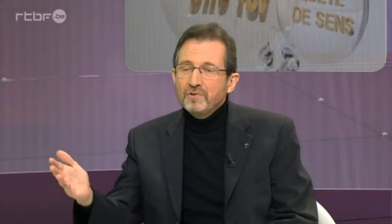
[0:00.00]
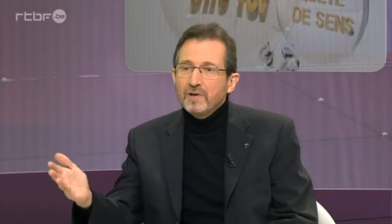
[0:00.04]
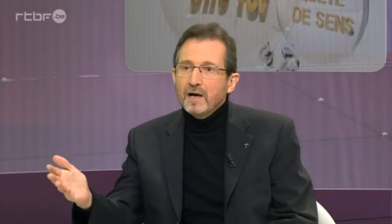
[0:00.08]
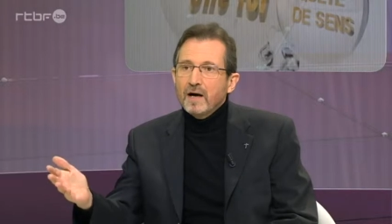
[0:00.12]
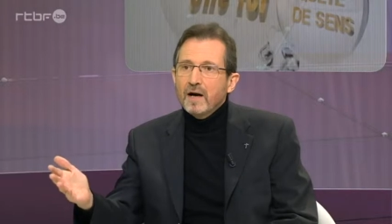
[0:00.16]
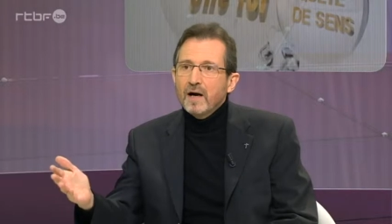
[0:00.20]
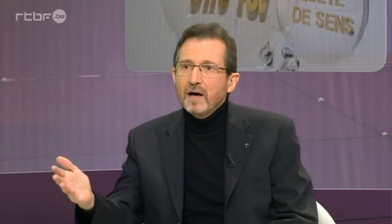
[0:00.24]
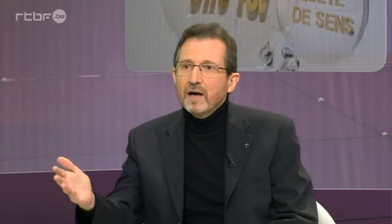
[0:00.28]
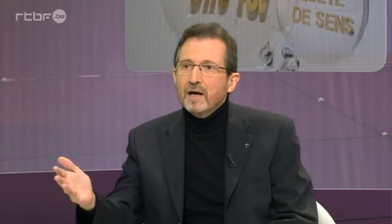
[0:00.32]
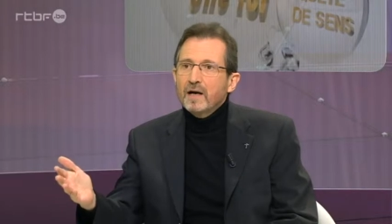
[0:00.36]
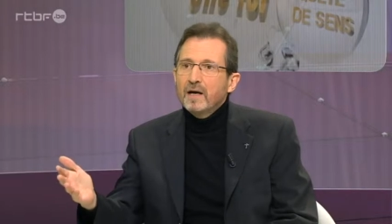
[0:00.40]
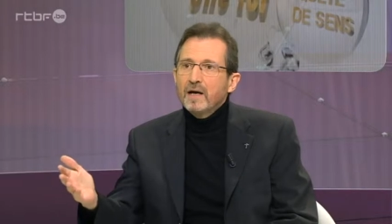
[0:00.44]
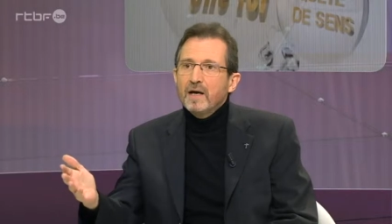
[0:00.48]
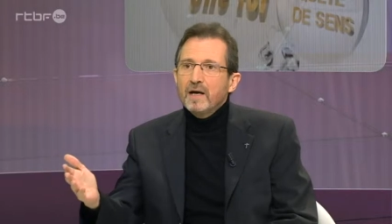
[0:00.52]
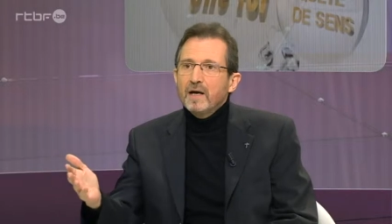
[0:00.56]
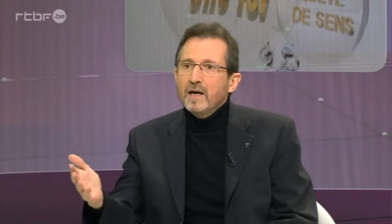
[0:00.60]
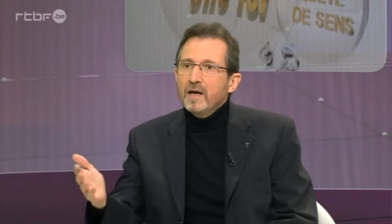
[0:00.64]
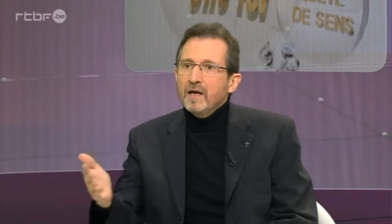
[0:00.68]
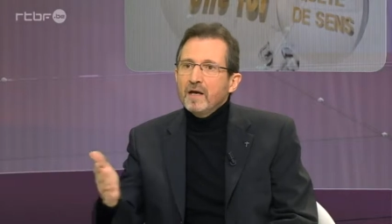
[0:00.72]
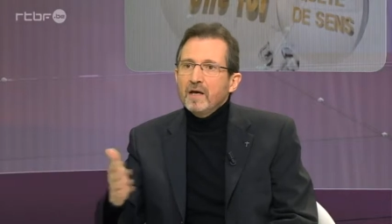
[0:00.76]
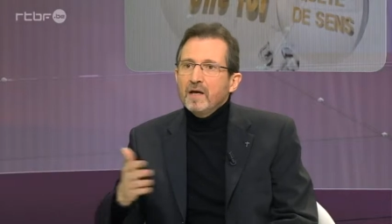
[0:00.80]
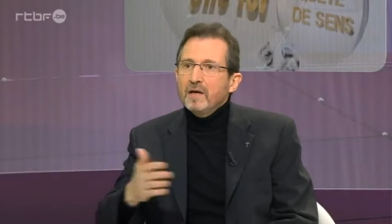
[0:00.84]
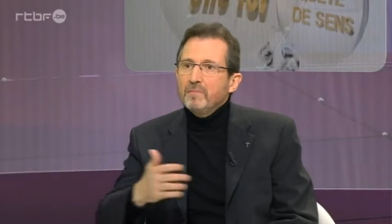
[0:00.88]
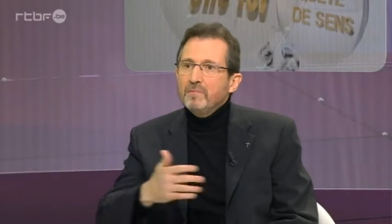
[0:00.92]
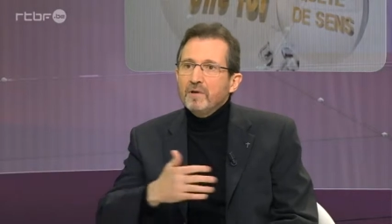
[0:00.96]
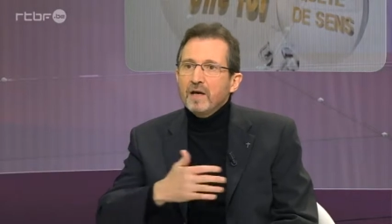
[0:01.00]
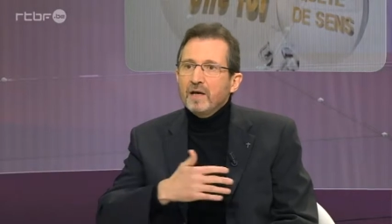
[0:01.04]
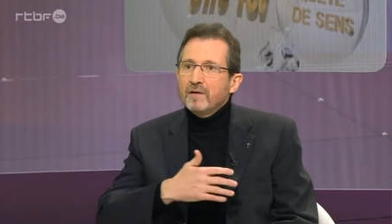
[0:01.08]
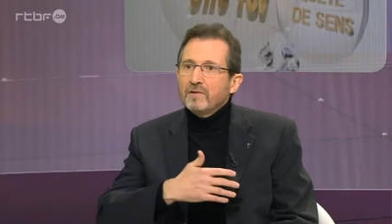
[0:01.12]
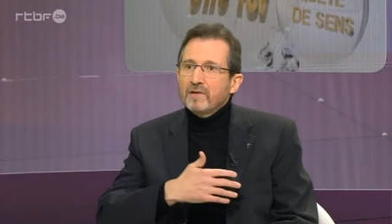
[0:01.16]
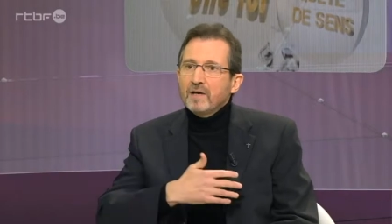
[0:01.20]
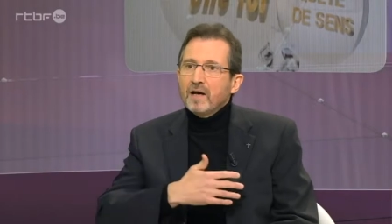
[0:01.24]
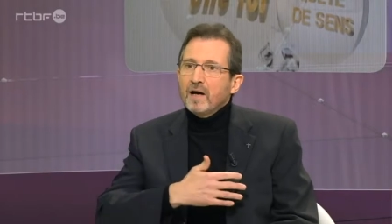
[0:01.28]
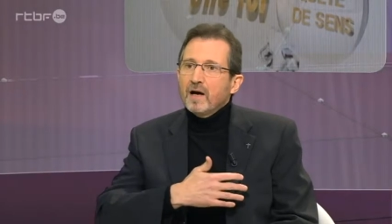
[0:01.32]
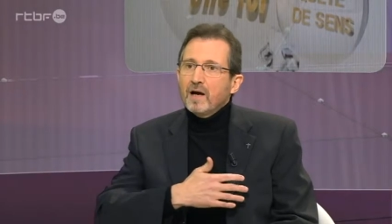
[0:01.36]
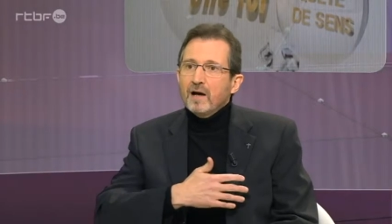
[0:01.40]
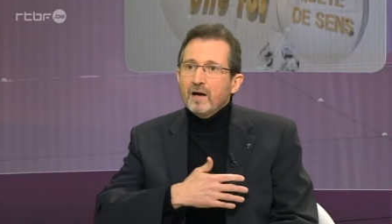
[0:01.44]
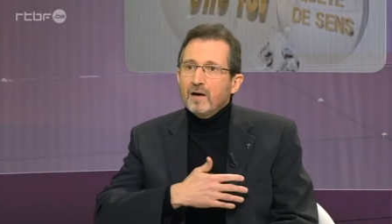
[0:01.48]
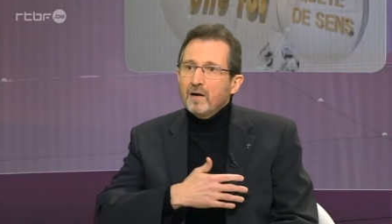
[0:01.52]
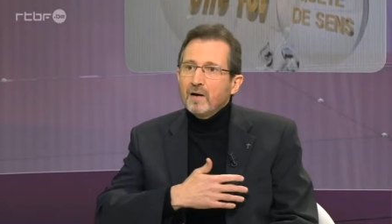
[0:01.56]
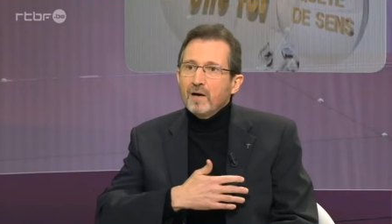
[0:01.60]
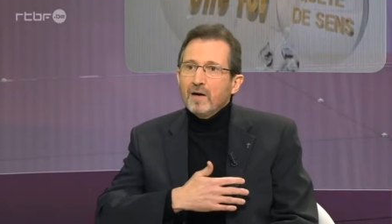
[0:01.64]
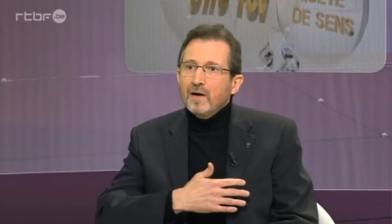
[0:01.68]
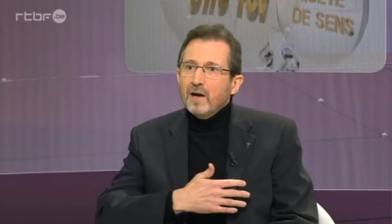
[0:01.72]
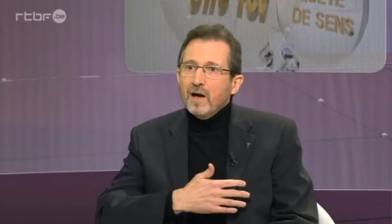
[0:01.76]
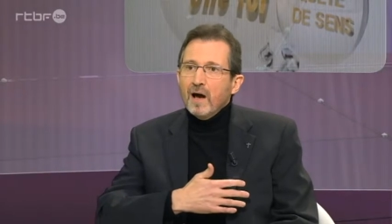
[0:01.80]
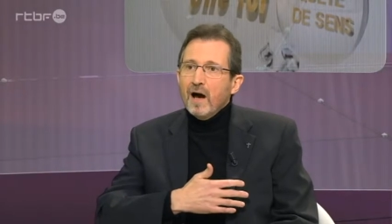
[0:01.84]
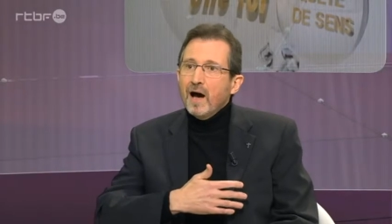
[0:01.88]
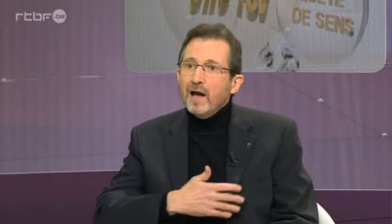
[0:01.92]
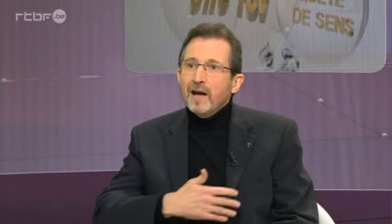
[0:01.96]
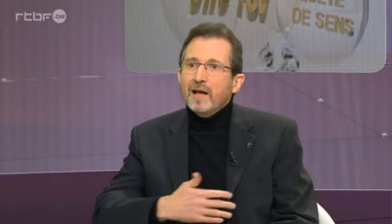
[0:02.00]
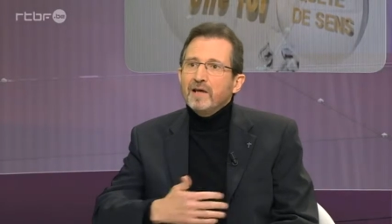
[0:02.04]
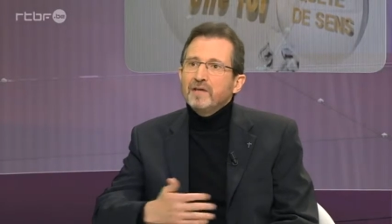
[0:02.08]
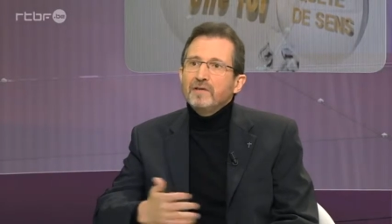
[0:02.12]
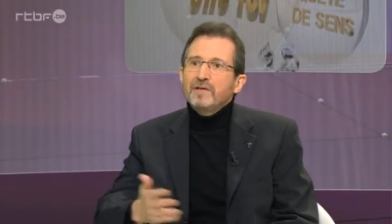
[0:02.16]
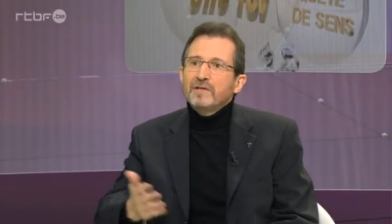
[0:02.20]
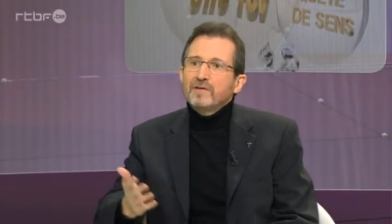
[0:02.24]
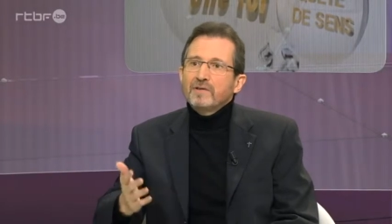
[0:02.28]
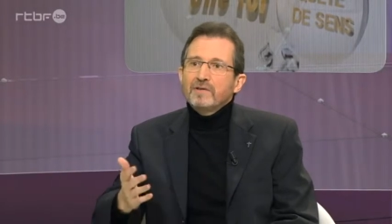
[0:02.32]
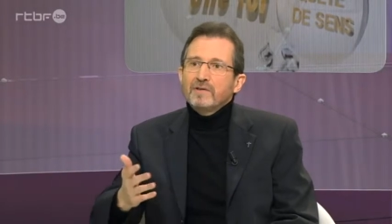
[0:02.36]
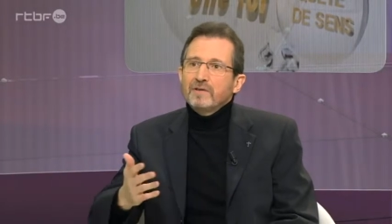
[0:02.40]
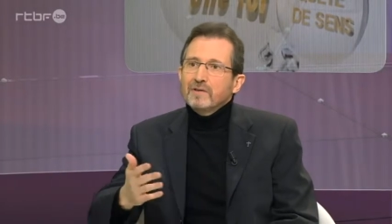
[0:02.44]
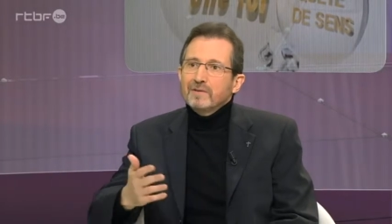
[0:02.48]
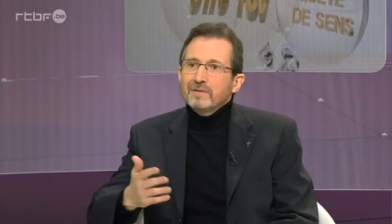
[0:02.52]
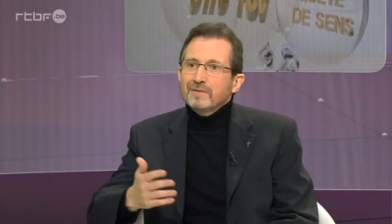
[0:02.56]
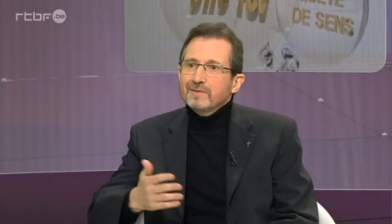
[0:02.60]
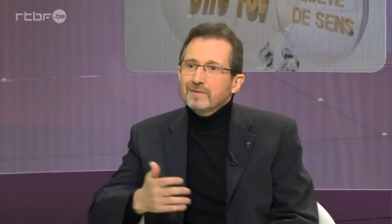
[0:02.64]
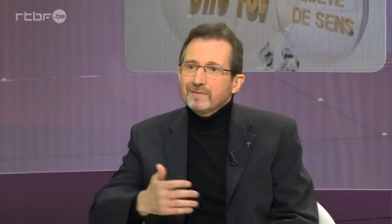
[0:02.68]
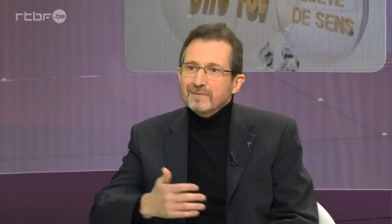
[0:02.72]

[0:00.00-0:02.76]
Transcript: tard, eh bien est un, un laïc,